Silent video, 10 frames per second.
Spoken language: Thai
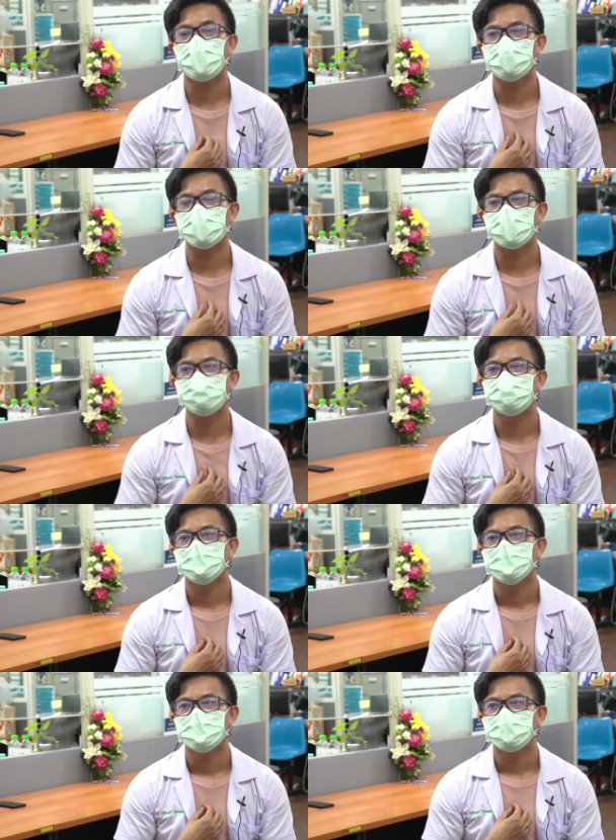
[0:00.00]
กอย่างนี้ครับ
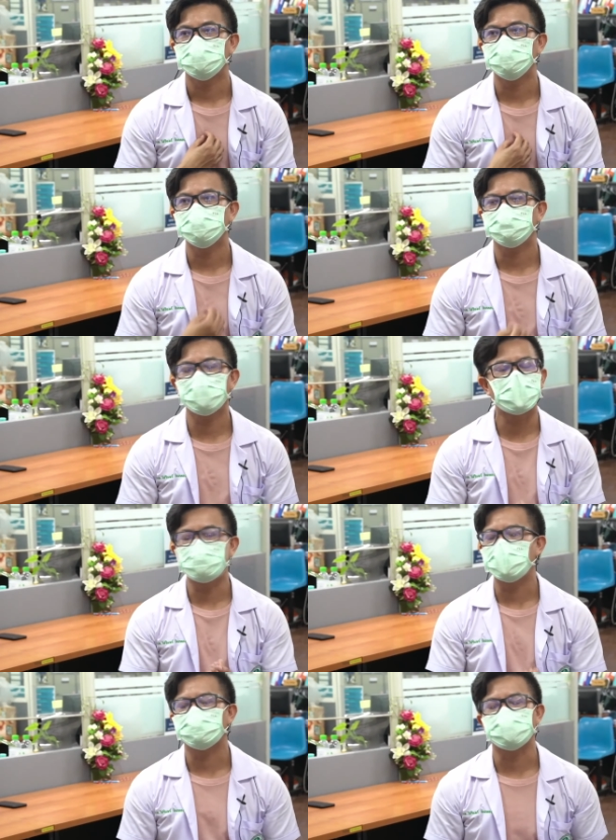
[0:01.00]
คือตัวเรา
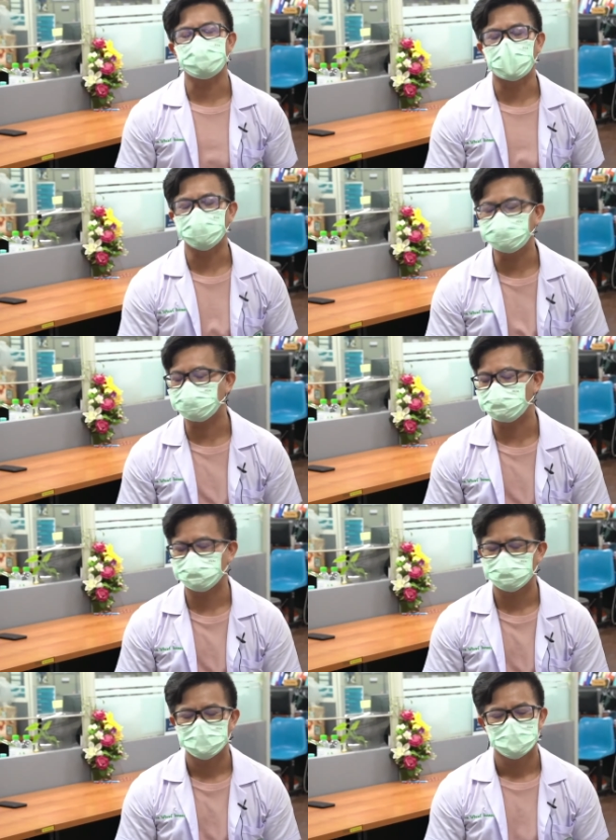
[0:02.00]
เนี่ยแหละสำคัญที่สุด
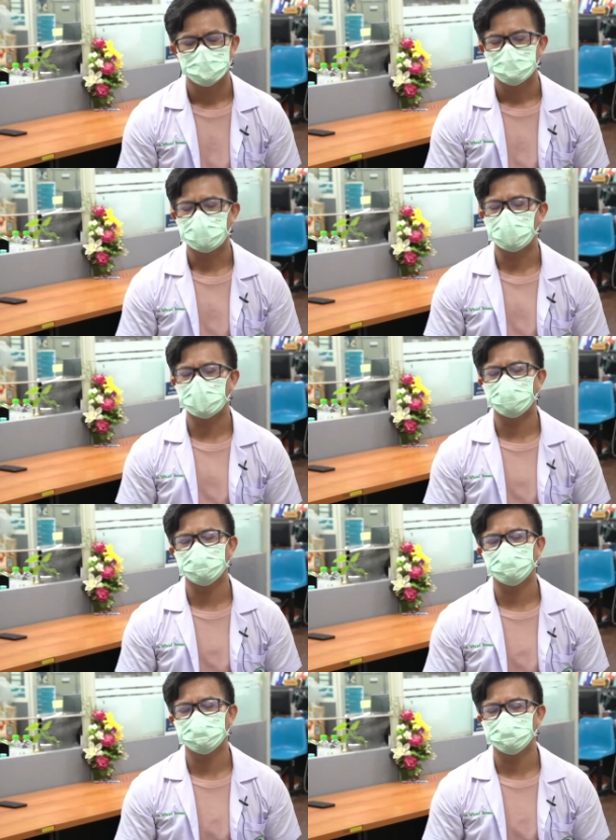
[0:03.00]
พอเรา
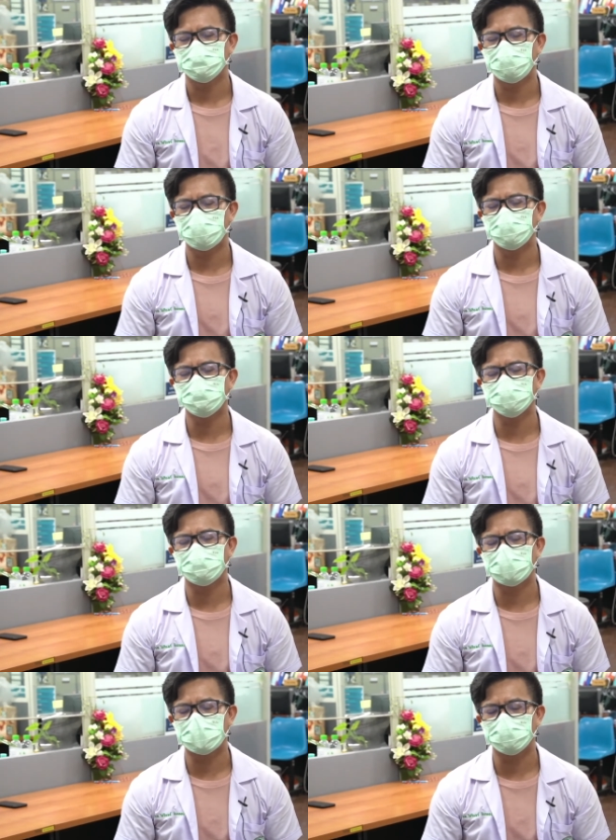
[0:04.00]
พอเรารู้สึก
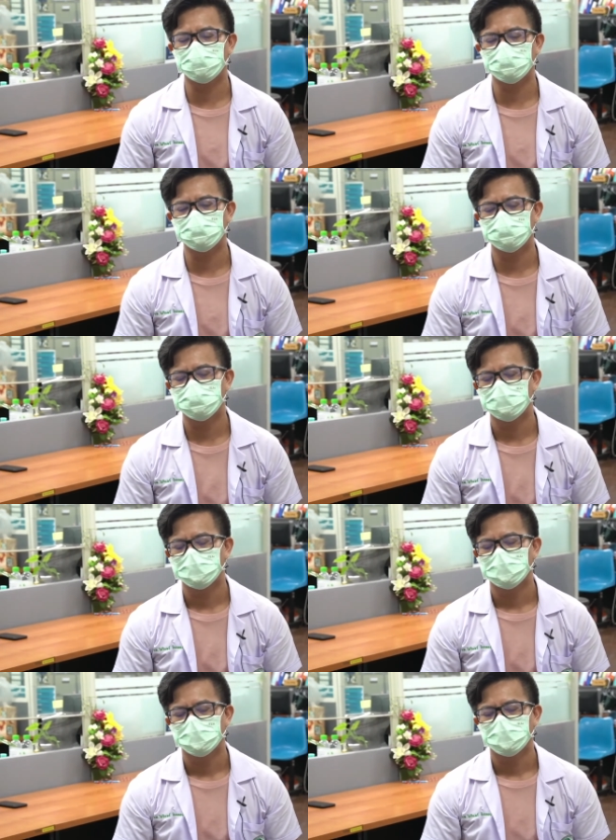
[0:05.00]
ว่าเรา
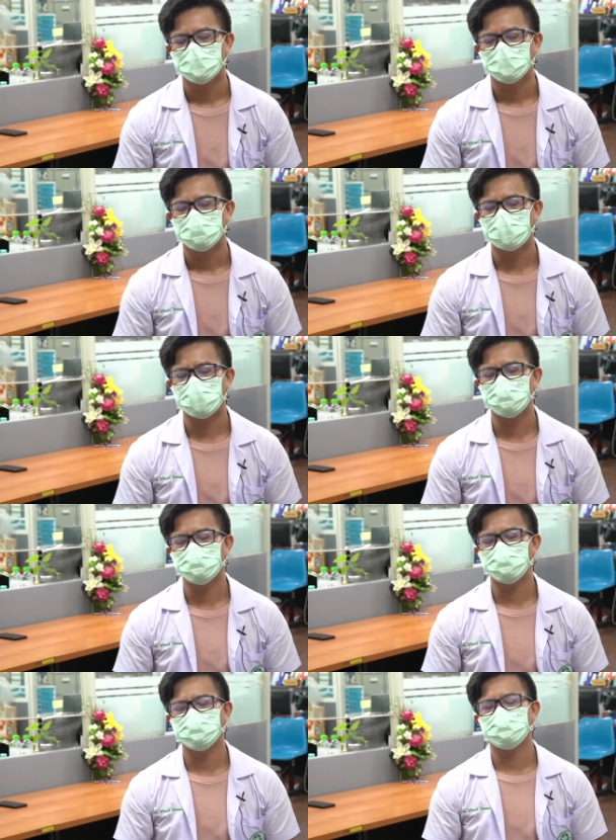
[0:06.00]
เรา
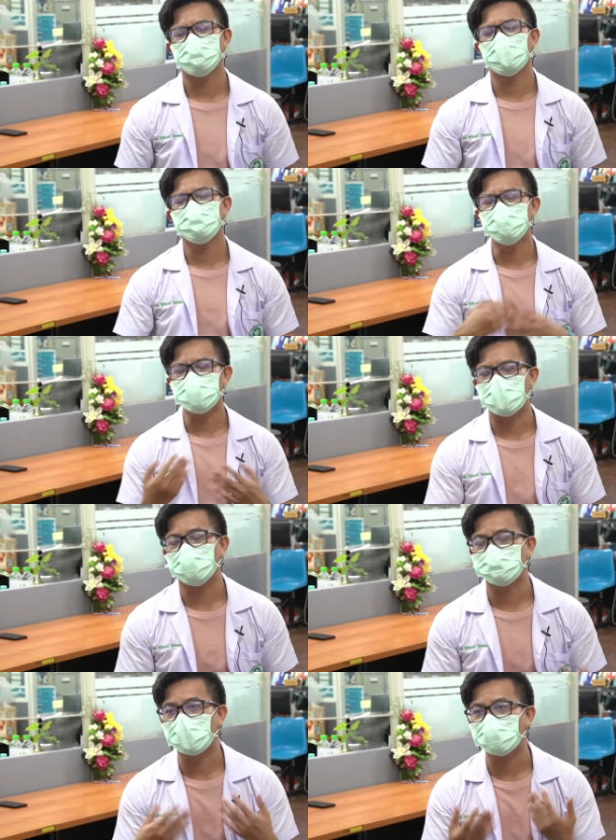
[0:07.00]
เราเหนื่อย
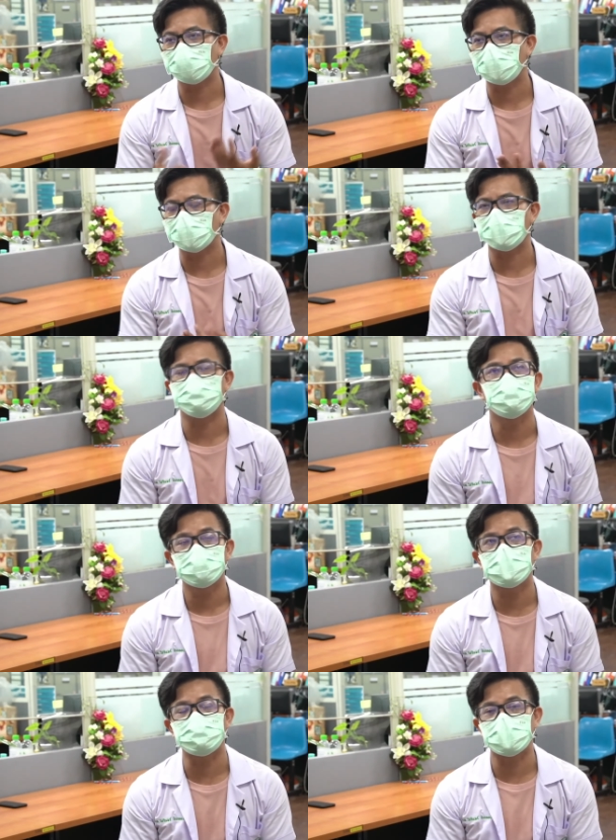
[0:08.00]
เราท้อแท้กับ
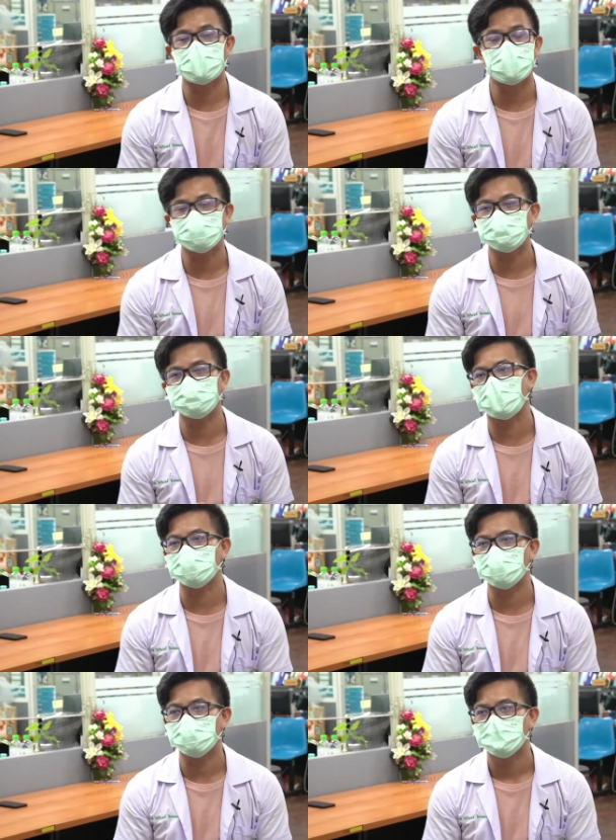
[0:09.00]
กับปัญหาต่า
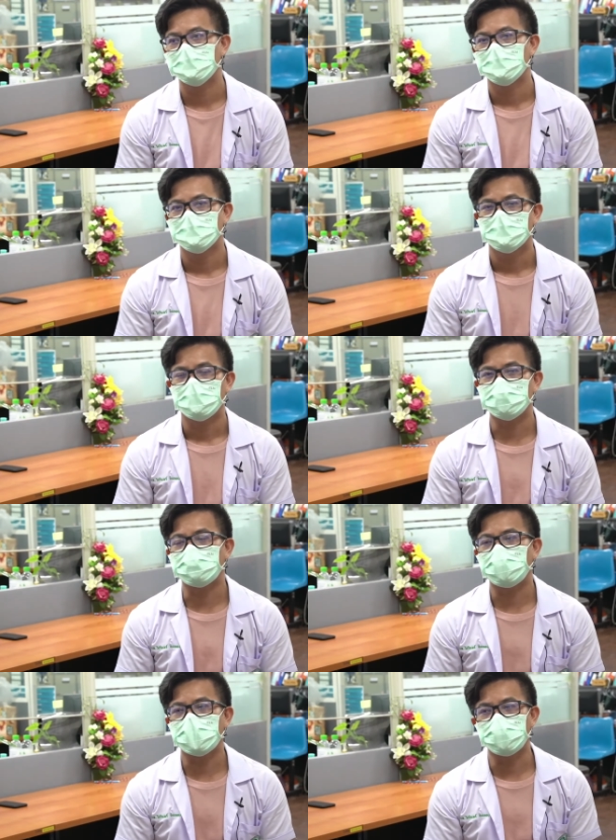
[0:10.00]
งๆ เนี่ยอัน
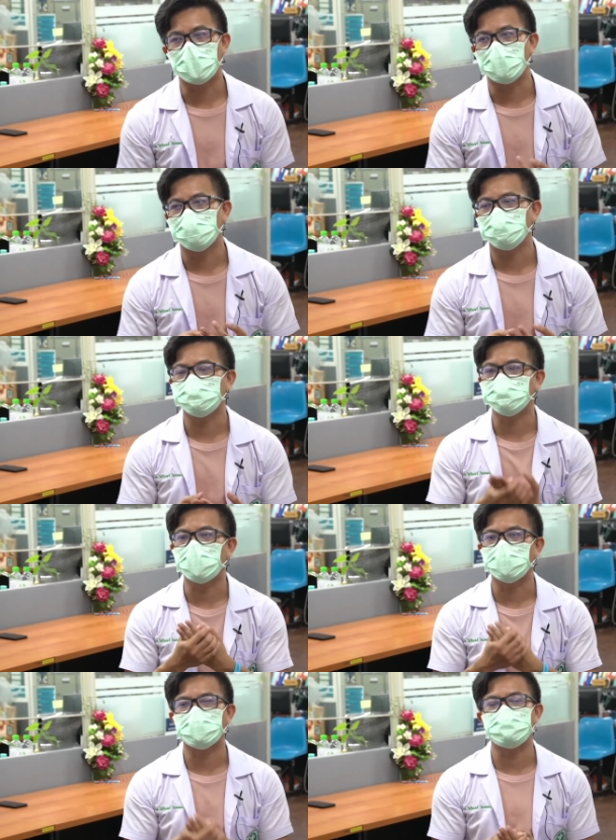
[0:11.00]
ดับแรกหมอหมอจะถ
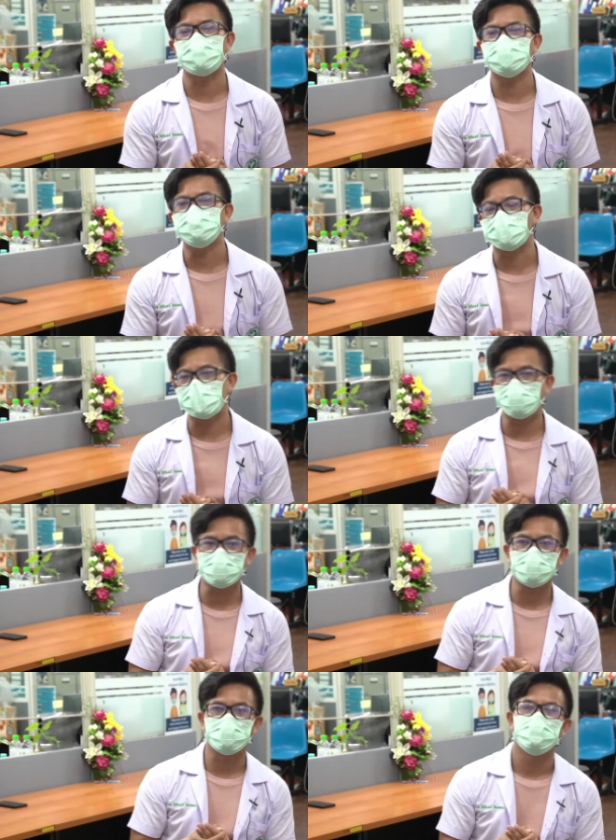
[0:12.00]
อยกลับมาหนึ่งก้าวแล้วก็